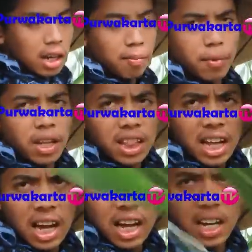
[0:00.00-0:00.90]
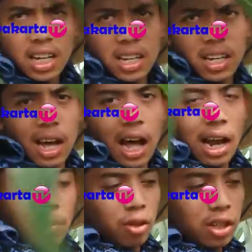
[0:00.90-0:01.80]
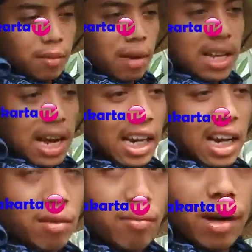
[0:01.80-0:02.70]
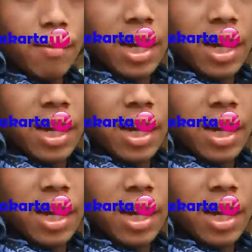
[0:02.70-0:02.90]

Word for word: pempitna lamun cek basahin nama